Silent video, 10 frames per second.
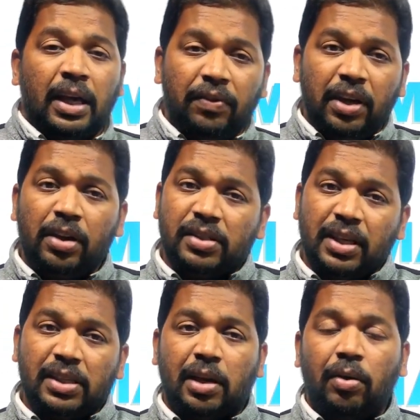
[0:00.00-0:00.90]
ఈ వీడియో
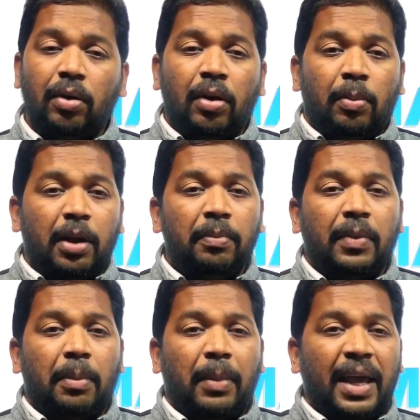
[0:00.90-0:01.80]
సిరీస్ లో మనం
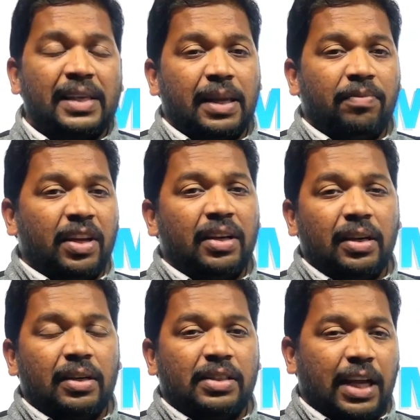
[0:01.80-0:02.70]
మ్యాథ్స్ ఎంఎన్
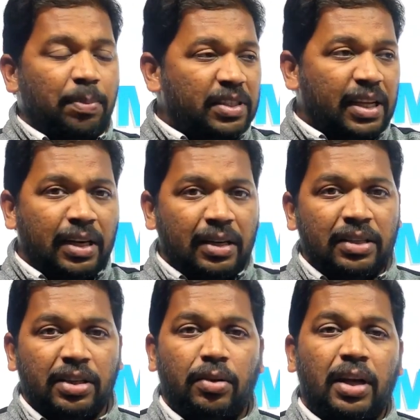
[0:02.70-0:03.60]
చాప్టర్స్ అన్నిటి
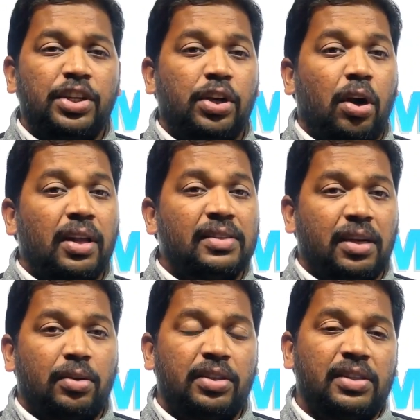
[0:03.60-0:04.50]
నుంచి కూడా షార్ట్
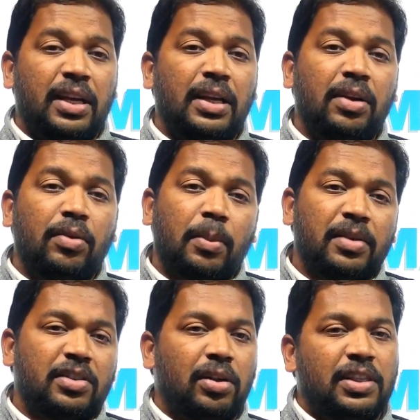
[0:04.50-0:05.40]
ఆన్సర్ క్వశ్చన్స్ అన్ని కూడా
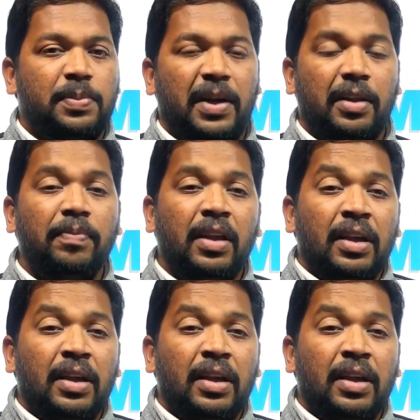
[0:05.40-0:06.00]
మనం సాల్వ్ చేసి పెడతాం